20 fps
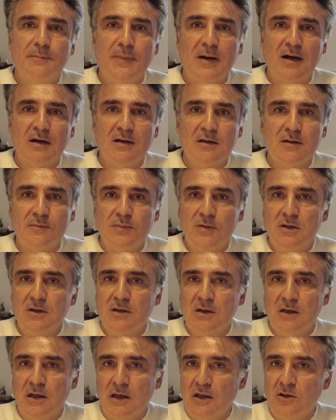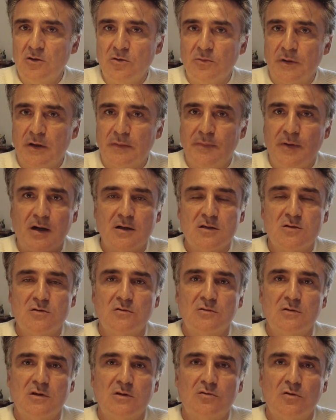paralympiques et nos
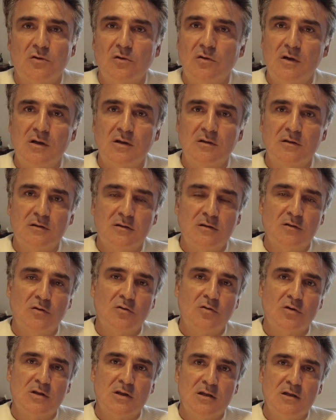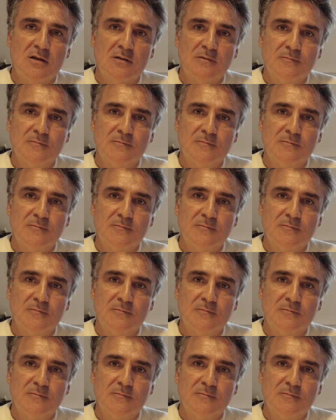préparations des tournois euh, au quotidien.